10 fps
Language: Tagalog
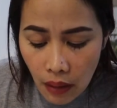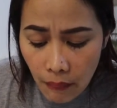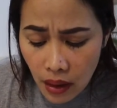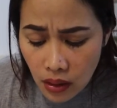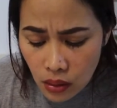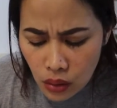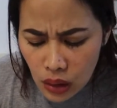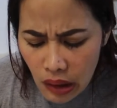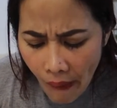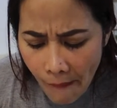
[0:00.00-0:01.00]

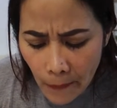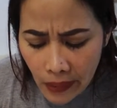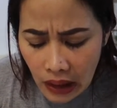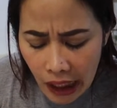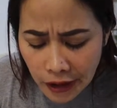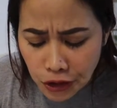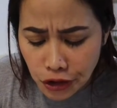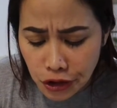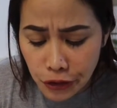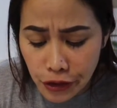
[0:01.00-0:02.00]
Pero, mag-add
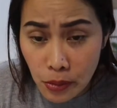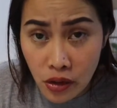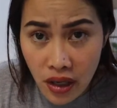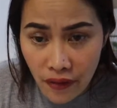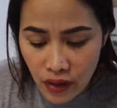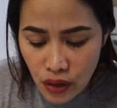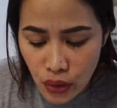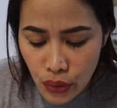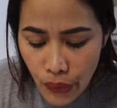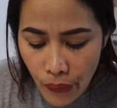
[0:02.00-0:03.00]
yun nun imong
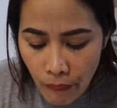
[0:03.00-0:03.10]
revenue.